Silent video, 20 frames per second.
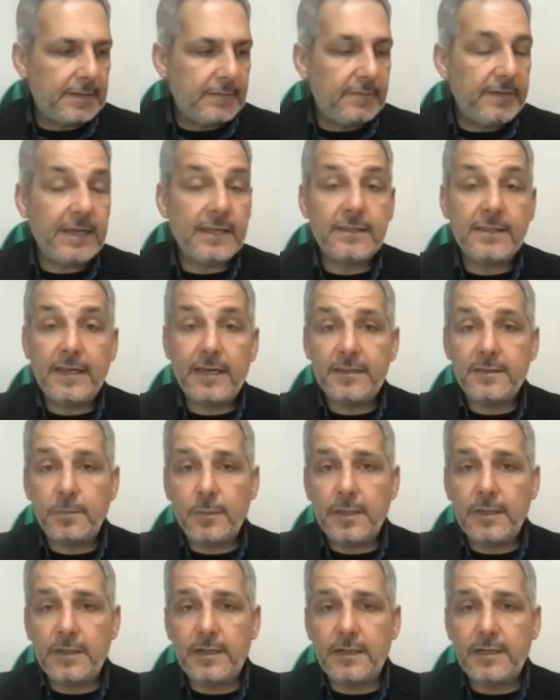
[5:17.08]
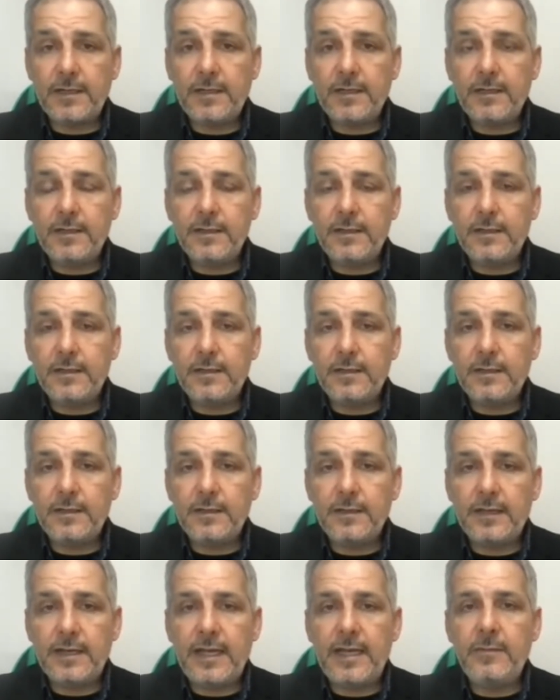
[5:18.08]
veya dayatmalara
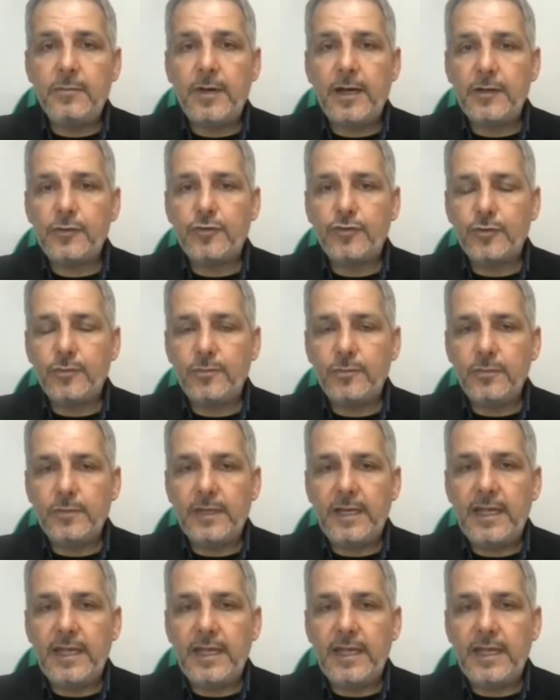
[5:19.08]
el mahkum,